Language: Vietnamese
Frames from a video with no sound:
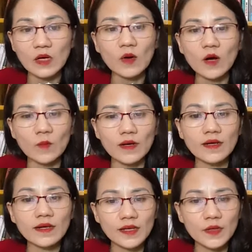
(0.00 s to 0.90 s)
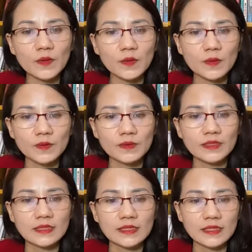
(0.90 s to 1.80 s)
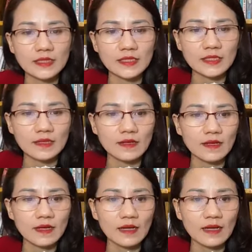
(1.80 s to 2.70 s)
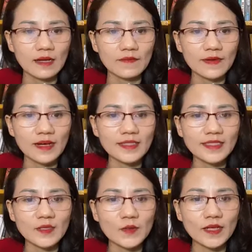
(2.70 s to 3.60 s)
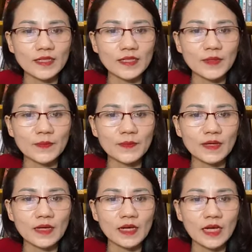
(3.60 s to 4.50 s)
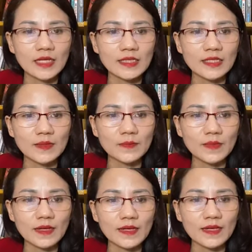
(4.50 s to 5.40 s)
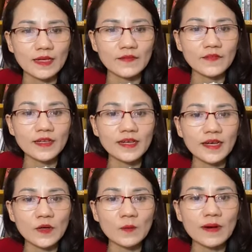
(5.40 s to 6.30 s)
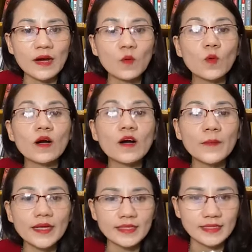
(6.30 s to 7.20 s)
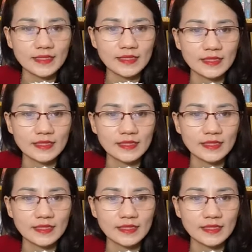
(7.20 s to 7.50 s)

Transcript: các nhà khoa học đã nghiên cứu thì à, và các anh chị có thể tìm à, tìm cái cái video ba hũ cơm ấy